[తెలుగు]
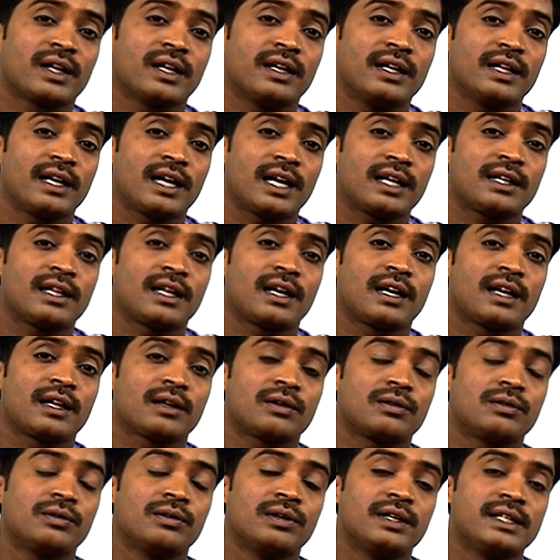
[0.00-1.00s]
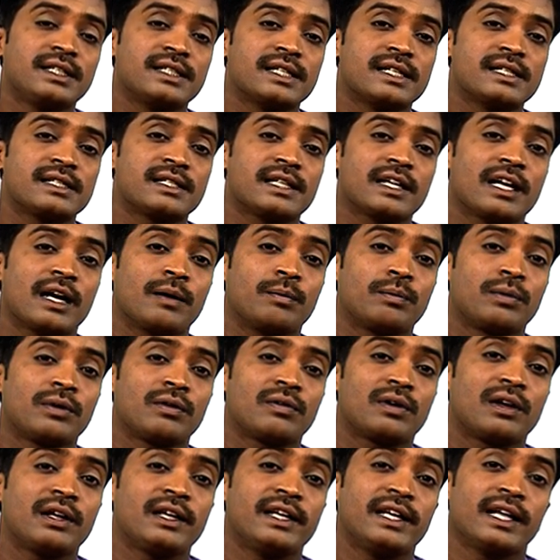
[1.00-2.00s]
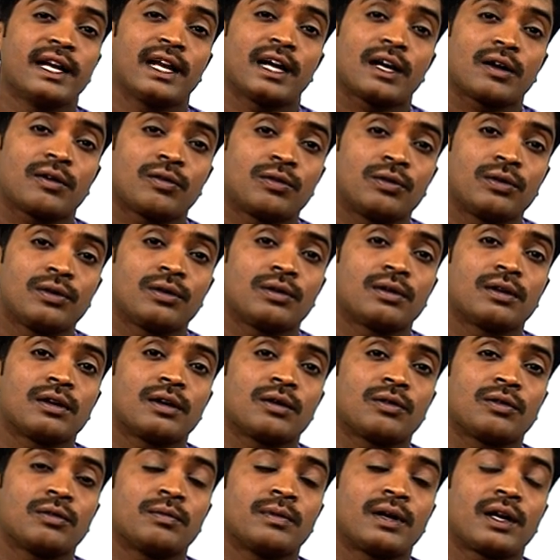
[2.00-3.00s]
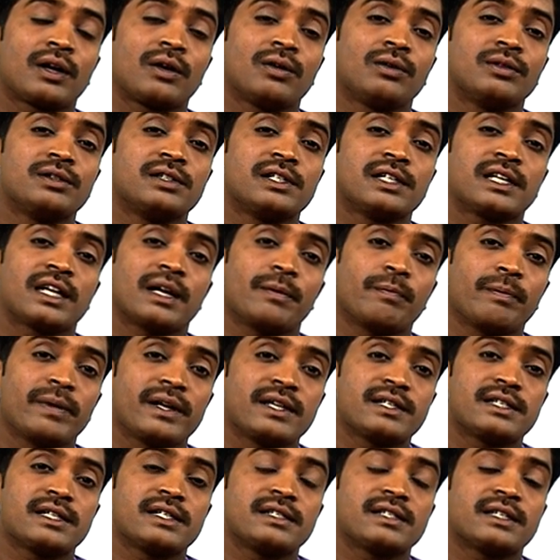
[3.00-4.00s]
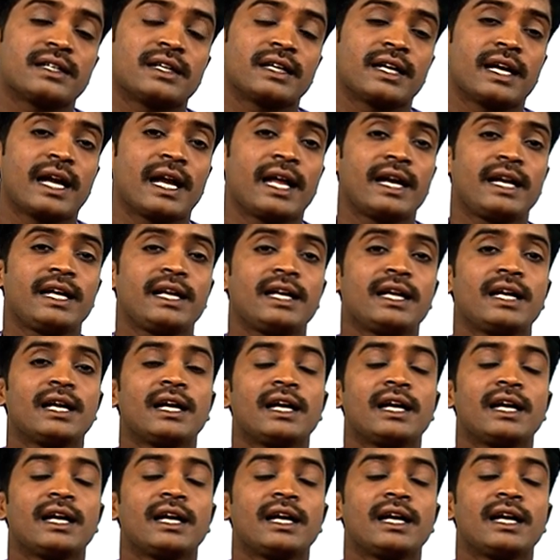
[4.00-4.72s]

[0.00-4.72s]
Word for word: నిరాధరణకు గురి చేస్తే అప్పుడు వాళ్ళు ఎలా కొడుకు కుమారుల నుంచి కంపెన్సేషన్ని కానీ